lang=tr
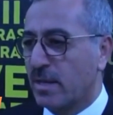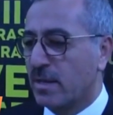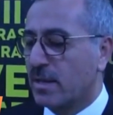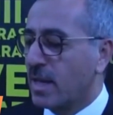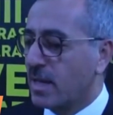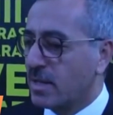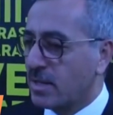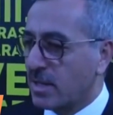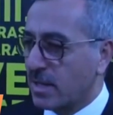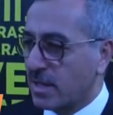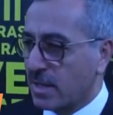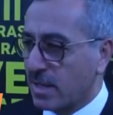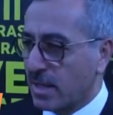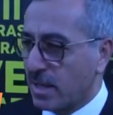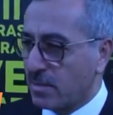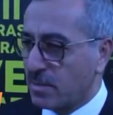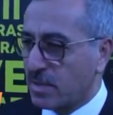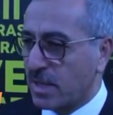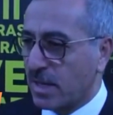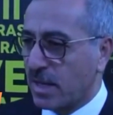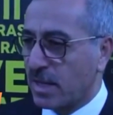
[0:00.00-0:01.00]
Gerçekten
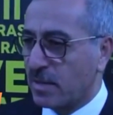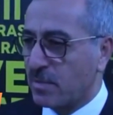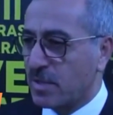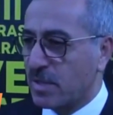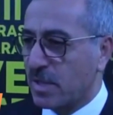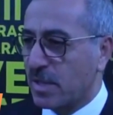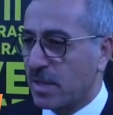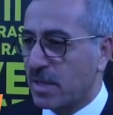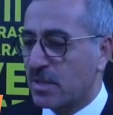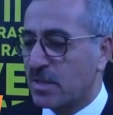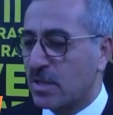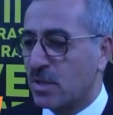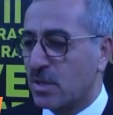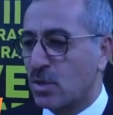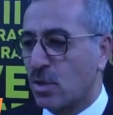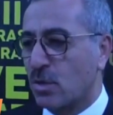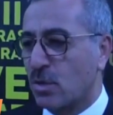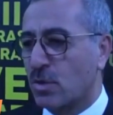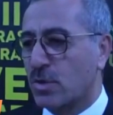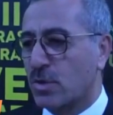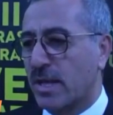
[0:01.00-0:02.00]
hemşehrilerimizin ilgisi de
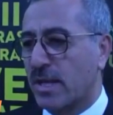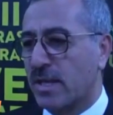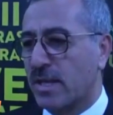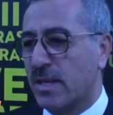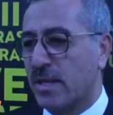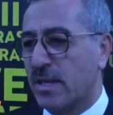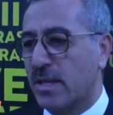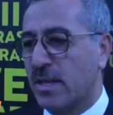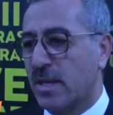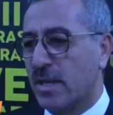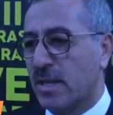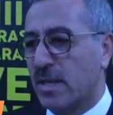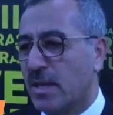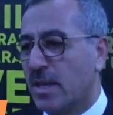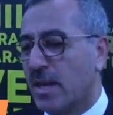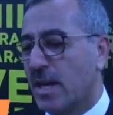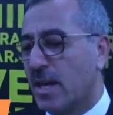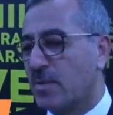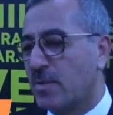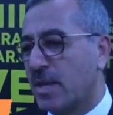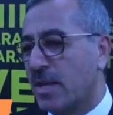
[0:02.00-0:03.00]
çok güzeldi.
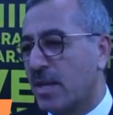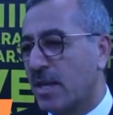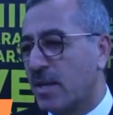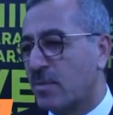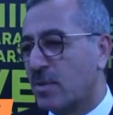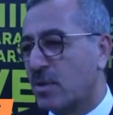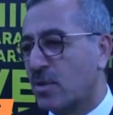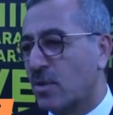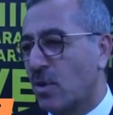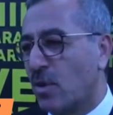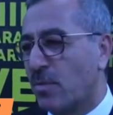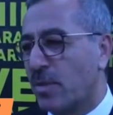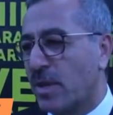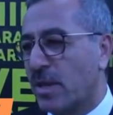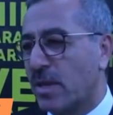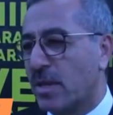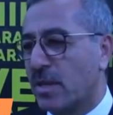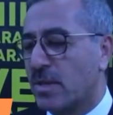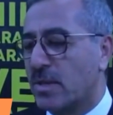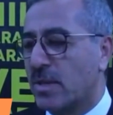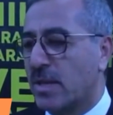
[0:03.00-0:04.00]
Hemşehrilerimiz yoğun bir
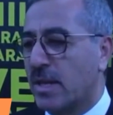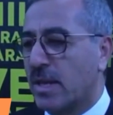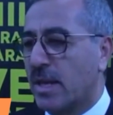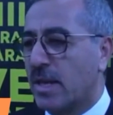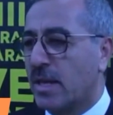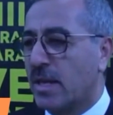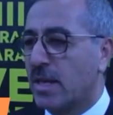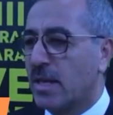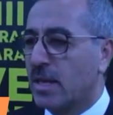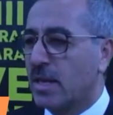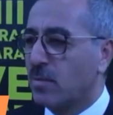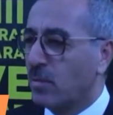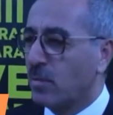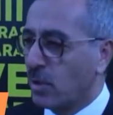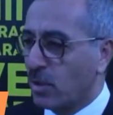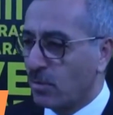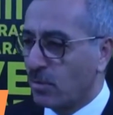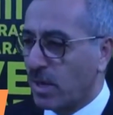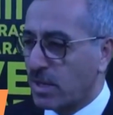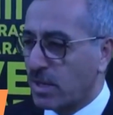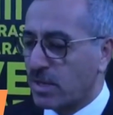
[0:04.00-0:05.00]
ilgisiyle
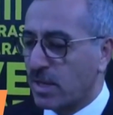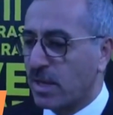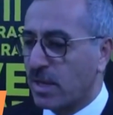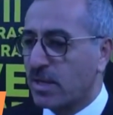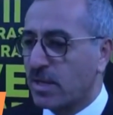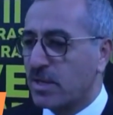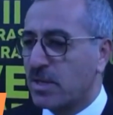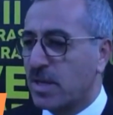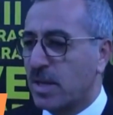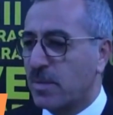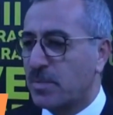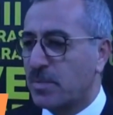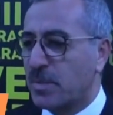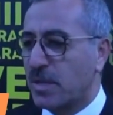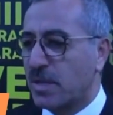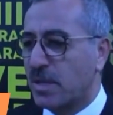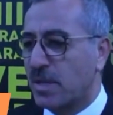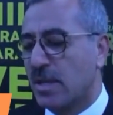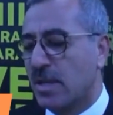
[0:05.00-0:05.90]
bugün başlangıç yaptık.